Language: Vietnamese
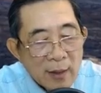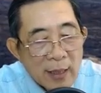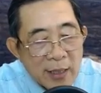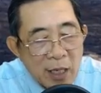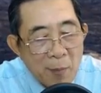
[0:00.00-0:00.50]

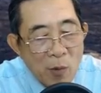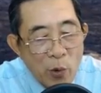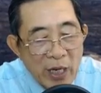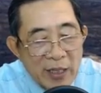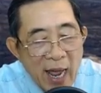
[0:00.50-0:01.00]
Nhưng mà
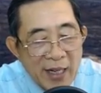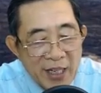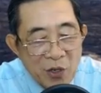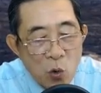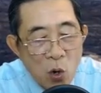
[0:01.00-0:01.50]
huyệt đan điền
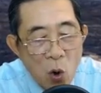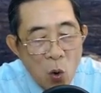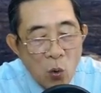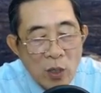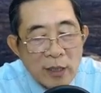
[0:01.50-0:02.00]
của cô
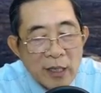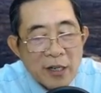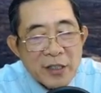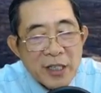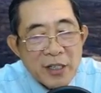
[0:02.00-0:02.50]
cứ
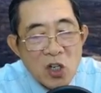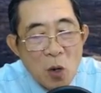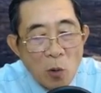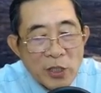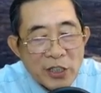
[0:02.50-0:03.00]
như có
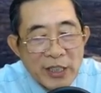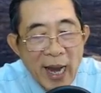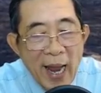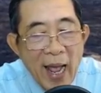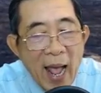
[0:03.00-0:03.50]
một đứa
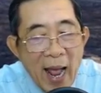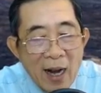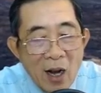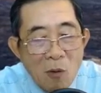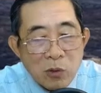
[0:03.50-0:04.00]
trẻ ăn
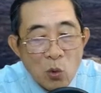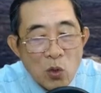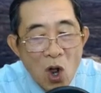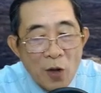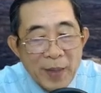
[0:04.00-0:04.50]
không đủ
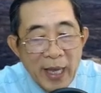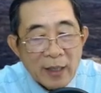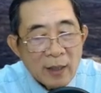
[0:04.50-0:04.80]
no vậy,